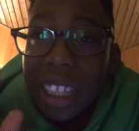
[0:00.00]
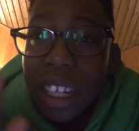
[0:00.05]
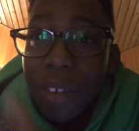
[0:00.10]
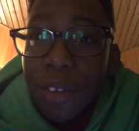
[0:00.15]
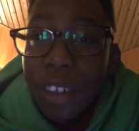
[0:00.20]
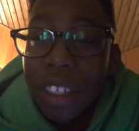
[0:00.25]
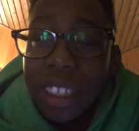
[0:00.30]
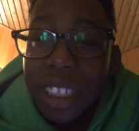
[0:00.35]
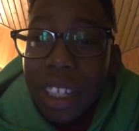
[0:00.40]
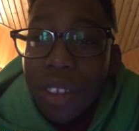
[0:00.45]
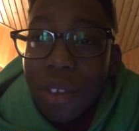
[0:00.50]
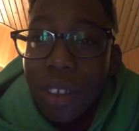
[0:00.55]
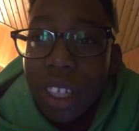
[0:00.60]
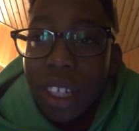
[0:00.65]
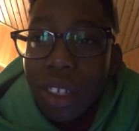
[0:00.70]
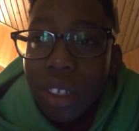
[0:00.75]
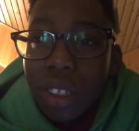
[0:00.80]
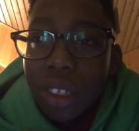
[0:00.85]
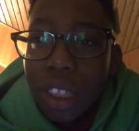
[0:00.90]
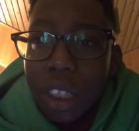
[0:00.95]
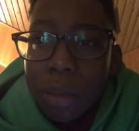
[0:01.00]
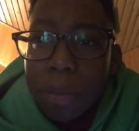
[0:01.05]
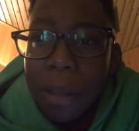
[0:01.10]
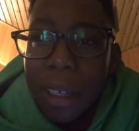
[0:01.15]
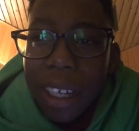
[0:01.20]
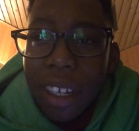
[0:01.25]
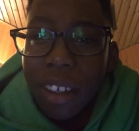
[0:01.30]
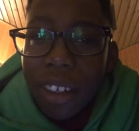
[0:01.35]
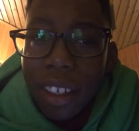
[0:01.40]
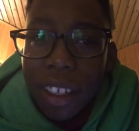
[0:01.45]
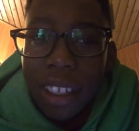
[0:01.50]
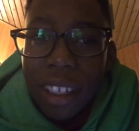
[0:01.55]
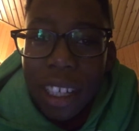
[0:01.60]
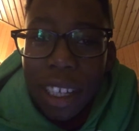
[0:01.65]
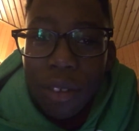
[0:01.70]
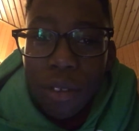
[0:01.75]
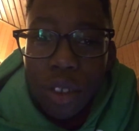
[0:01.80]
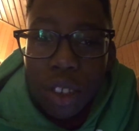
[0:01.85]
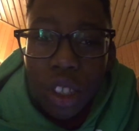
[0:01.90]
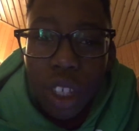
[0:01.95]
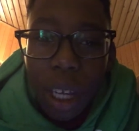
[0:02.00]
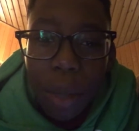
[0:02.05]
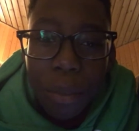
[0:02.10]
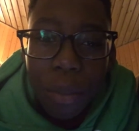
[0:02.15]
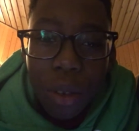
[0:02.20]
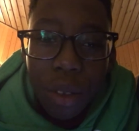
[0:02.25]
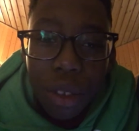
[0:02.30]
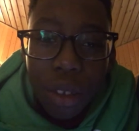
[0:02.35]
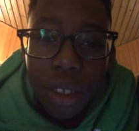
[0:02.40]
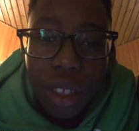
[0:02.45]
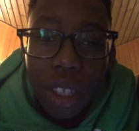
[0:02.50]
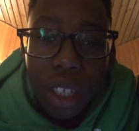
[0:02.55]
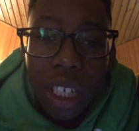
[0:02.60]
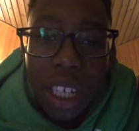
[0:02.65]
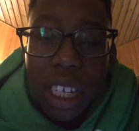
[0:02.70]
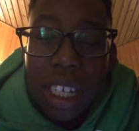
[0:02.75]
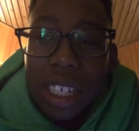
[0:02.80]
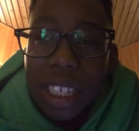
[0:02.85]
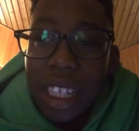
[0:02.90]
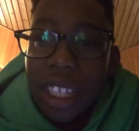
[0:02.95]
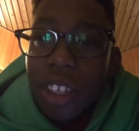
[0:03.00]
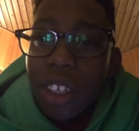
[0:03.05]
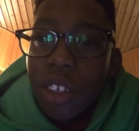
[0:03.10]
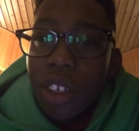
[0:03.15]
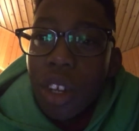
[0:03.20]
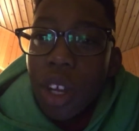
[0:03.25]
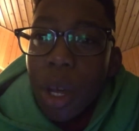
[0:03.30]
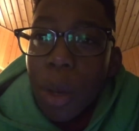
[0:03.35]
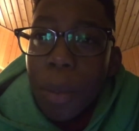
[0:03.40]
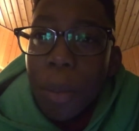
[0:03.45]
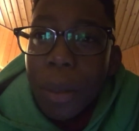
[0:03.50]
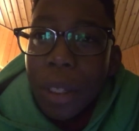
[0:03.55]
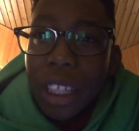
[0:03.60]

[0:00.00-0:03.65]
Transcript: c'est la fin de cette vidéo. J'espère euh, qu'elle vous aura plu. C'était une euh,